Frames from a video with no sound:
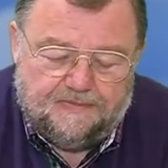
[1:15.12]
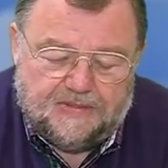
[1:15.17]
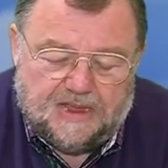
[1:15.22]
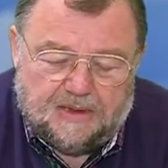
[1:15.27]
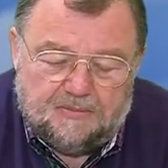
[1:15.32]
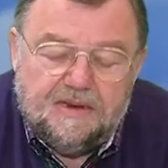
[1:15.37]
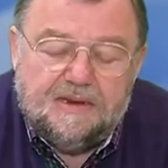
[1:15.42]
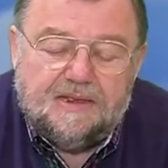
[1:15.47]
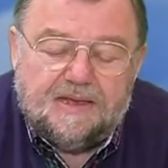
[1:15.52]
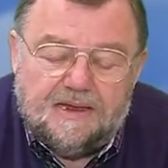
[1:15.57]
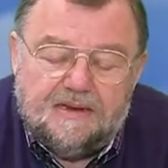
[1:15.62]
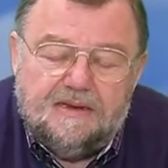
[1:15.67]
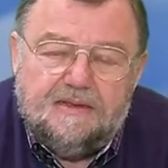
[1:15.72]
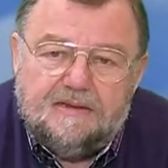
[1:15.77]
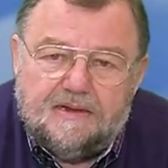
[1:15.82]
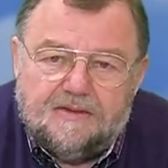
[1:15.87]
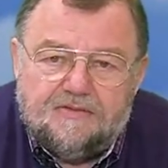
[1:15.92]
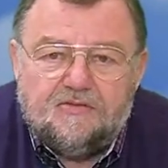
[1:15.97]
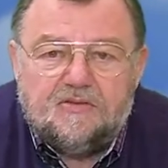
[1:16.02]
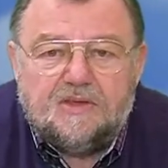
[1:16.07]
Damit kann
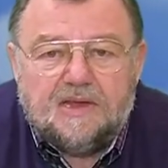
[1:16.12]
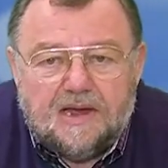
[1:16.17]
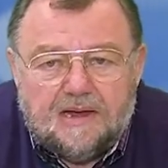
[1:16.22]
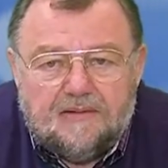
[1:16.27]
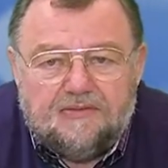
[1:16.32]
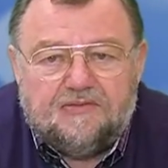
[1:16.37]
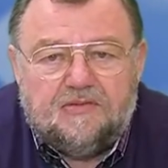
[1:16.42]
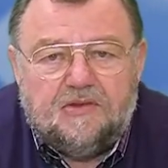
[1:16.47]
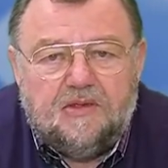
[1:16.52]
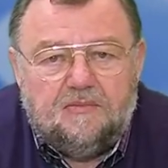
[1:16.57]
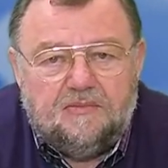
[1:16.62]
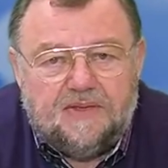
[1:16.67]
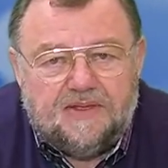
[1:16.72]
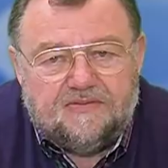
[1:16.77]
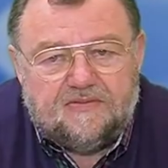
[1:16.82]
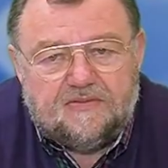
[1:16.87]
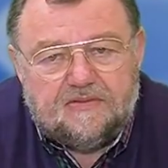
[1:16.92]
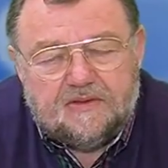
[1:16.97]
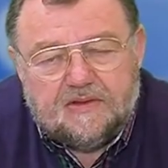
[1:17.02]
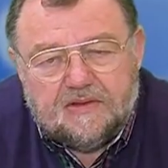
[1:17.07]
ich also Kraft
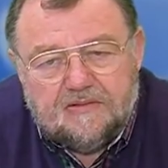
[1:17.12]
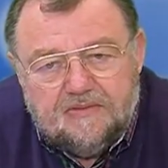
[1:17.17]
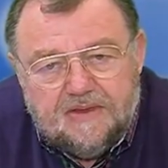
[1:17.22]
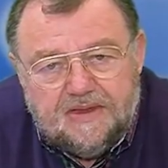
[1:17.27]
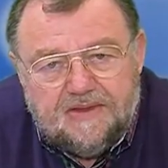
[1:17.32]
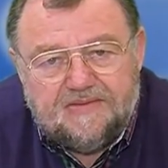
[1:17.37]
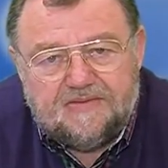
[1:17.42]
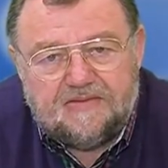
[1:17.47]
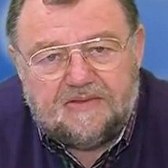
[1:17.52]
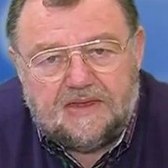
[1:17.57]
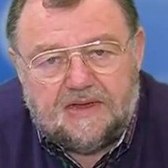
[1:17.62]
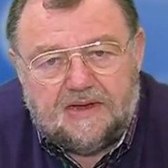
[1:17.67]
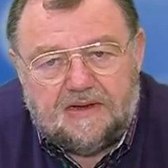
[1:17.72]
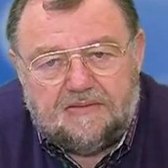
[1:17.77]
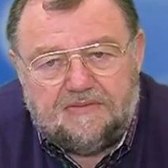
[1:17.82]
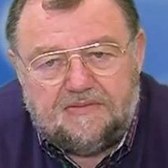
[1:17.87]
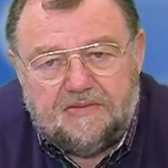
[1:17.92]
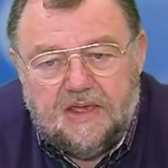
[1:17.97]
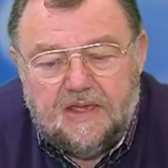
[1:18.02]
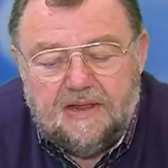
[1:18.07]
messen,
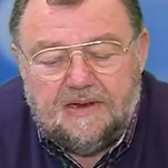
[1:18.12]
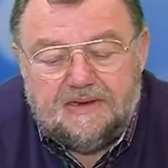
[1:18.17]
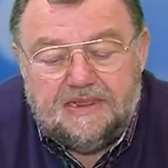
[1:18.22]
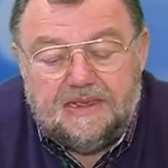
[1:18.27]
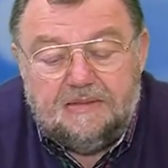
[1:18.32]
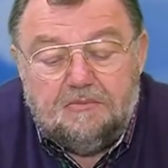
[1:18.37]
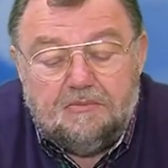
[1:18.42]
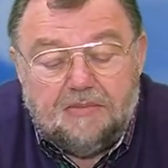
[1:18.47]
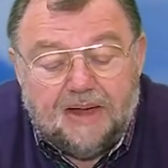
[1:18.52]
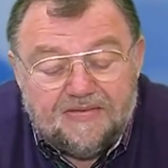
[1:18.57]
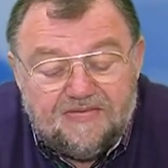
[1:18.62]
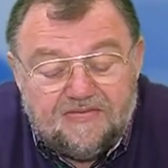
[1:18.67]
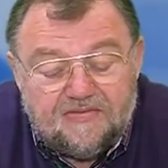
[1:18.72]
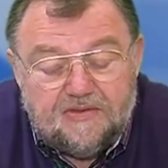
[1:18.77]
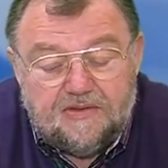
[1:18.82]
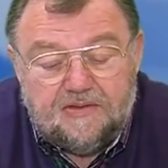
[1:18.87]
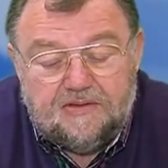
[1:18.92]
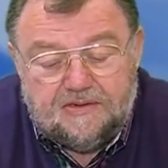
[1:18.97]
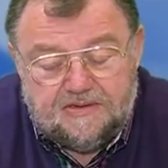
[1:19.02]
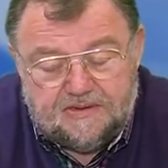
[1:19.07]
Gewichtskraft. Die
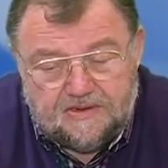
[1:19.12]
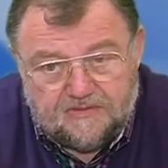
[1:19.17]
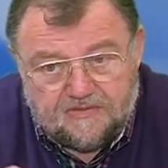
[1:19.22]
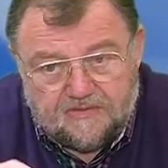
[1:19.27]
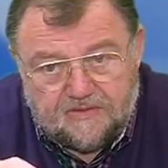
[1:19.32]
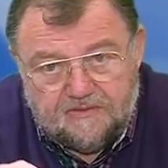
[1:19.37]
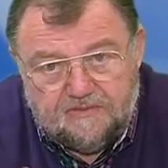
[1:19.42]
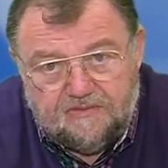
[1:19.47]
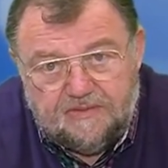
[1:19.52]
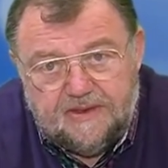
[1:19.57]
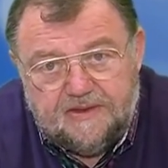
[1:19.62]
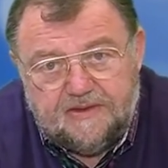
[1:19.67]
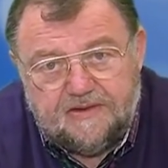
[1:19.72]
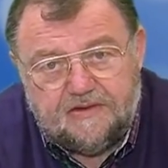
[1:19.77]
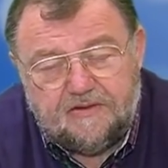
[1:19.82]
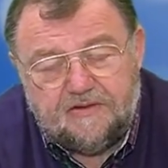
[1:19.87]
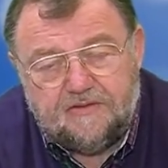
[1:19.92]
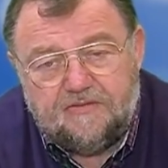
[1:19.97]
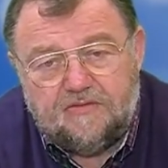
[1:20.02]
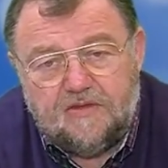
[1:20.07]
Masse des
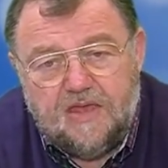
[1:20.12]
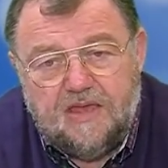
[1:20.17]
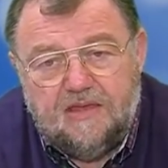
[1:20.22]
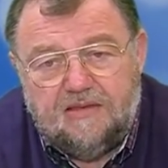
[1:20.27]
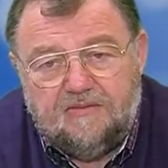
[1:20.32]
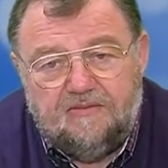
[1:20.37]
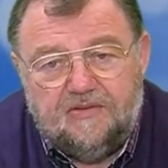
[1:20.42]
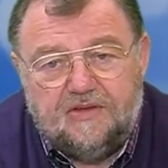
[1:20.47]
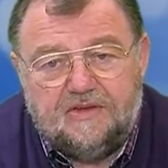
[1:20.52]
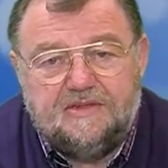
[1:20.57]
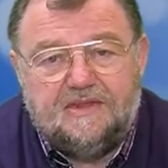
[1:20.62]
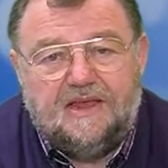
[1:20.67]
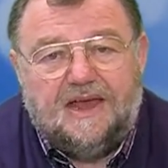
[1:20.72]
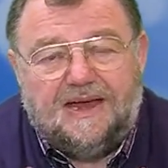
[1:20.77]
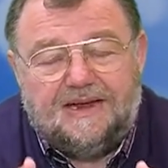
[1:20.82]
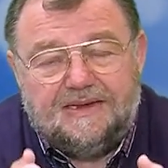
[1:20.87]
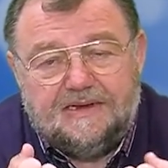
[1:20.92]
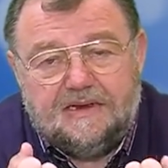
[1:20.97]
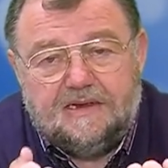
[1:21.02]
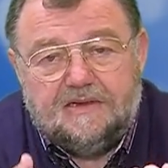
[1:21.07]
Gewichtes wird
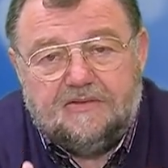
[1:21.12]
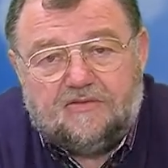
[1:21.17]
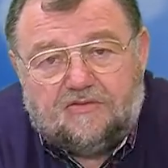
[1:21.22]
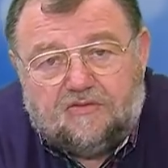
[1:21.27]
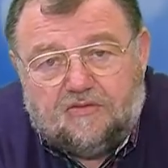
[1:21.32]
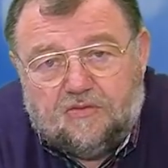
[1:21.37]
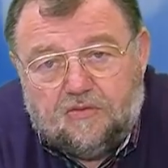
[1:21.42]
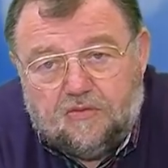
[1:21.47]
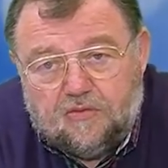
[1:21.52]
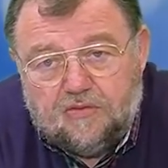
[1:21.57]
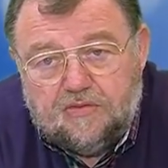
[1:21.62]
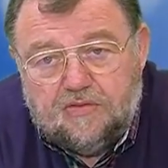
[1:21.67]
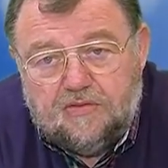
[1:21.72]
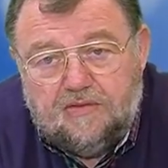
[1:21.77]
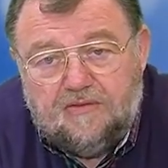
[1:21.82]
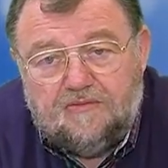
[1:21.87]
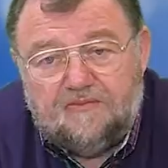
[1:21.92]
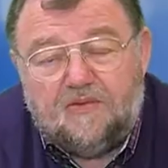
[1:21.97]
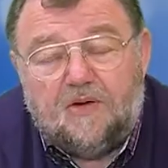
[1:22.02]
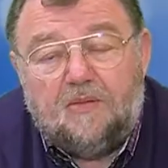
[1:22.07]

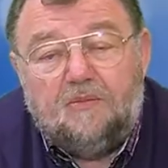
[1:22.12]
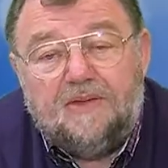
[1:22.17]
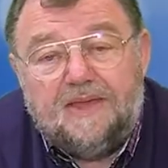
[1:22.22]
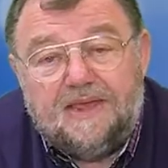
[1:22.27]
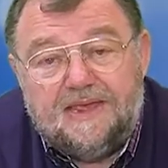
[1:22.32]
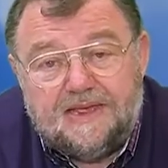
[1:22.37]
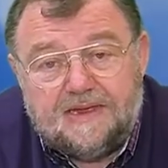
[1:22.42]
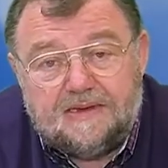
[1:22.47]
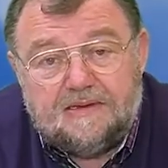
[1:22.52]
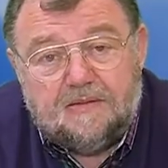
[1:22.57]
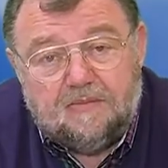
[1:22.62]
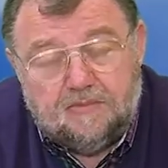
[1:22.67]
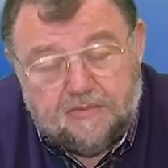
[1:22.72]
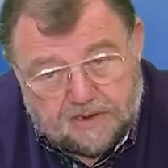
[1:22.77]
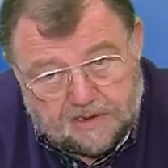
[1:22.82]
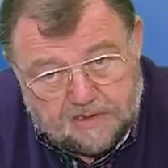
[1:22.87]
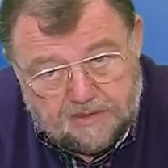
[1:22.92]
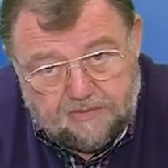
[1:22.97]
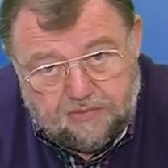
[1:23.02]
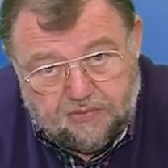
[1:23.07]
angezogen vom
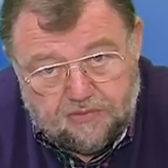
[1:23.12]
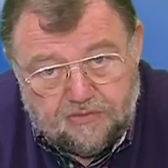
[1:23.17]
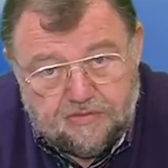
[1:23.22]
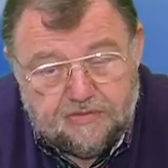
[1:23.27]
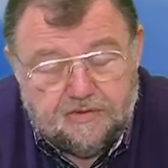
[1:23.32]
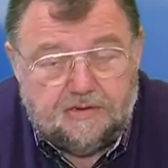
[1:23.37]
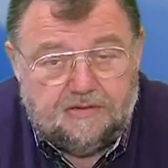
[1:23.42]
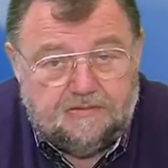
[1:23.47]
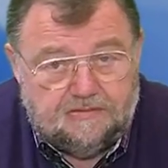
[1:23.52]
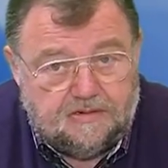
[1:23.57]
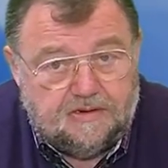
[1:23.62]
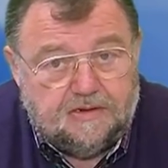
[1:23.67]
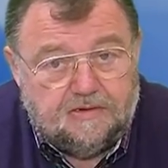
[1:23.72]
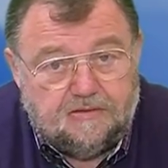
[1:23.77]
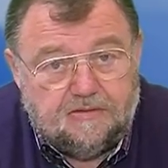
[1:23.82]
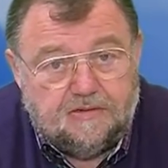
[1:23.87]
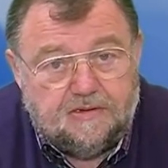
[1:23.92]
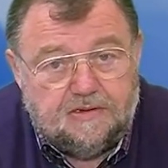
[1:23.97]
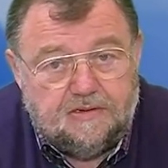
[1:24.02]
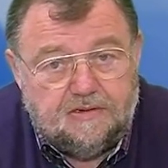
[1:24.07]
Erdmittelpunkt,
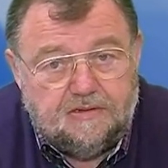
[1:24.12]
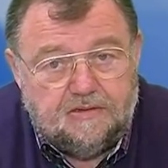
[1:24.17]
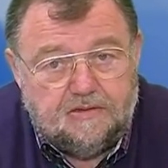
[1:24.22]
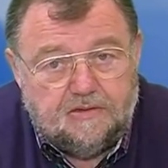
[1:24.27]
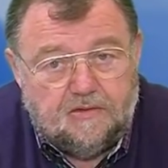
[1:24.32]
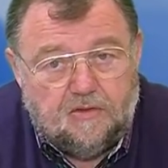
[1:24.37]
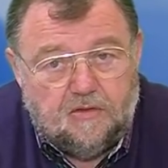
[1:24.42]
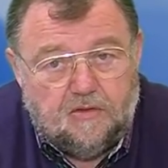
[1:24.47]
theoretisch.